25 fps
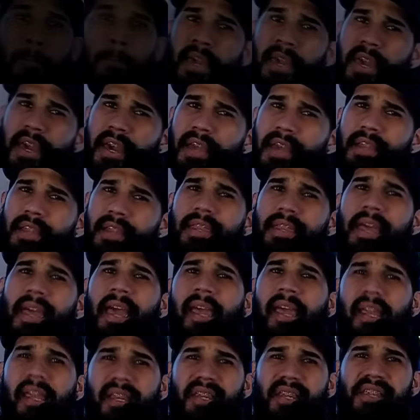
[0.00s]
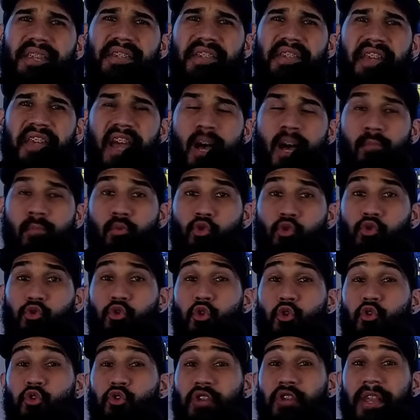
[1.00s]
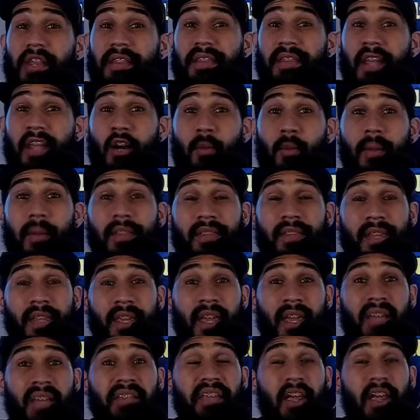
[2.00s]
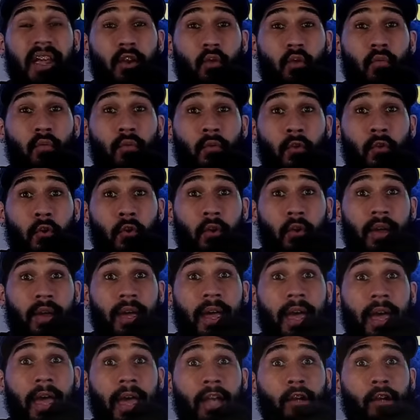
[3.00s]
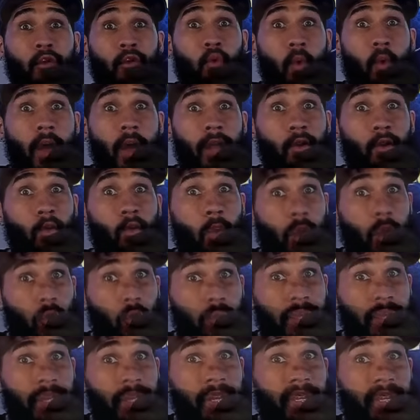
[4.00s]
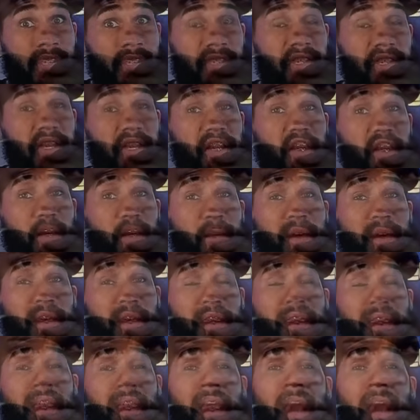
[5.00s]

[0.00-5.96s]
Mi gente, iniciamos con Santiago Matías Alofoque, el cual luego de que recientemente